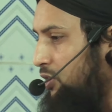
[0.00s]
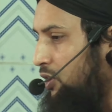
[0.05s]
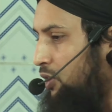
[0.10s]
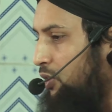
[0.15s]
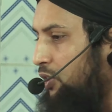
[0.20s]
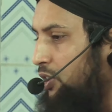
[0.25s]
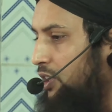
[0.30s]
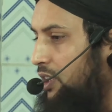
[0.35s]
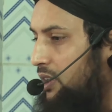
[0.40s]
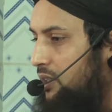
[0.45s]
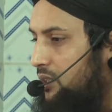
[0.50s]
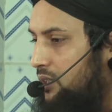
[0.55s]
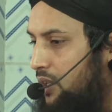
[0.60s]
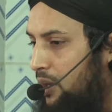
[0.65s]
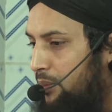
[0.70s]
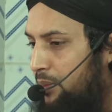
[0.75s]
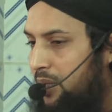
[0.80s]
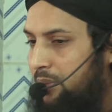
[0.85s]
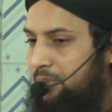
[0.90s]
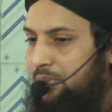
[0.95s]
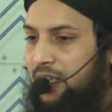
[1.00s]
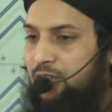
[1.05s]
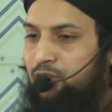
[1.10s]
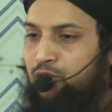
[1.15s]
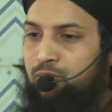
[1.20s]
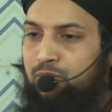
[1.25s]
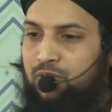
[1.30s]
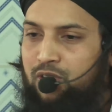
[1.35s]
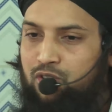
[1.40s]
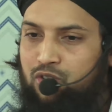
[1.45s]
তখন ইসলামের
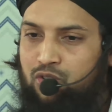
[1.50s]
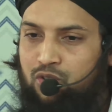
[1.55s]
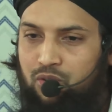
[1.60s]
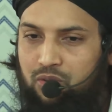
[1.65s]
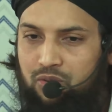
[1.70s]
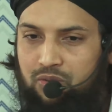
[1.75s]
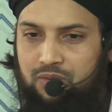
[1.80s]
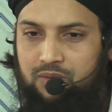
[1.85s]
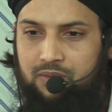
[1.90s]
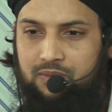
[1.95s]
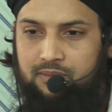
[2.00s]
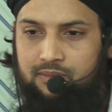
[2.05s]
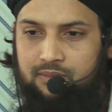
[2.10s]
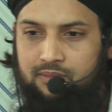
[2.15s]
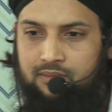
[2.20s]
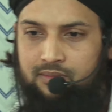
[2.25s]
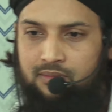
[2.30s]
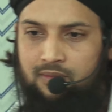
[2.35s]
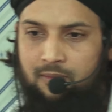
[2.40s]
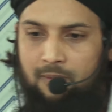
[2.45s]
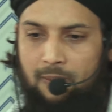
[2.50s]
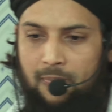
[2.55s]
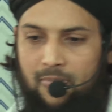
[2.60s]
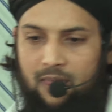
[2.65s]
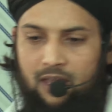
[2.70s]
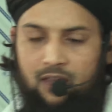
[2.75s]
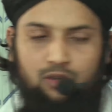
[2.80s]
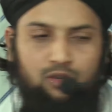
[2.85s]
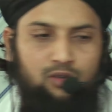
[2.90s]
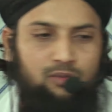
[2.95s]
প্রাথমিক যুগ
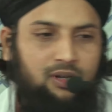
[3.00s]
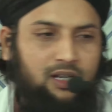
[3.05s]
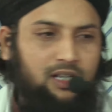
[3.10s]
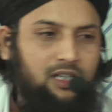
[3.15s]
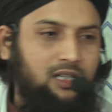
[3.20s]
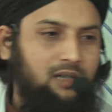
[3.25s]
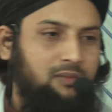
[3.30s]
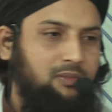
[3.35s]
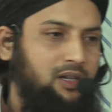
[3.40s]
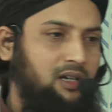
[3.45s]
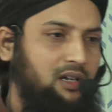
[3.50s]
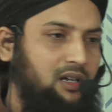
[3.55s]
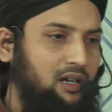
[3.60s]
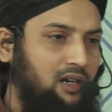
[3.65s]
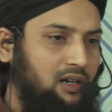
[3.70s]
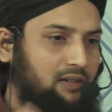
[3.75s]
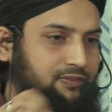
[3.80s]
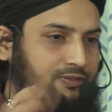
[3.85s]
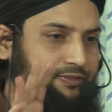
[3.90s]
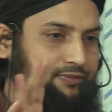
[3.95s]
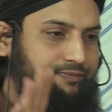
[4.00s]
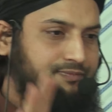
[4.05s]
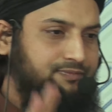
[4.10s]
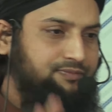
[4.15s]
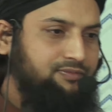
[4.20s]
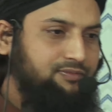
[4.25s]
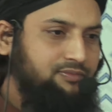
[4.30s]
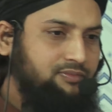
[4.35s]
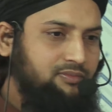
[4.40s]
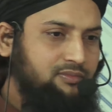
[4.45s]
এই উমাইয়া বিন খলফ
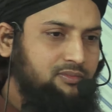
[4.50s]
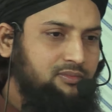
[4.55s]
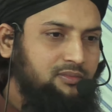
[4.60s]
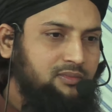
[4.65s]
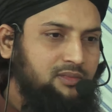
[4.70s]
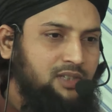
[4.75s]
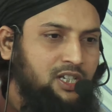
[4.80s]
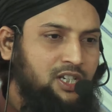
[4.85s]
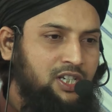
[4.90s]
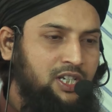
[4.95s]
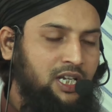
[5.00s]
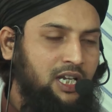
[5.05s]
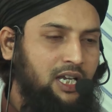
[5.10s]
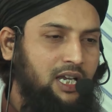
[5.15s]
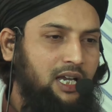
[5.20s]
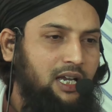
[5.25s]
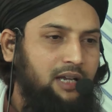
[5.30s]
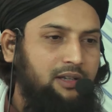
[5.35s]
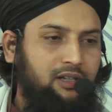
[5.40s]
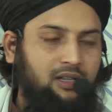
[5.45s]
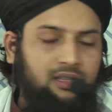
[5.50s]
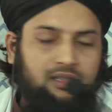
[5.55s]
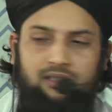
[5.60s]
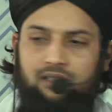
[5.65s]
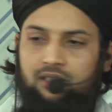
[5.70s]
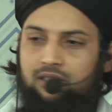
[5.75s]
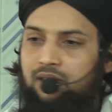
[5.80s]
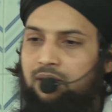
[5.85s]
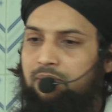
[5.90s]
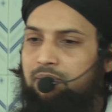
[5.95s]
সে
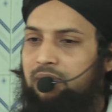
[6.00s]
হজরত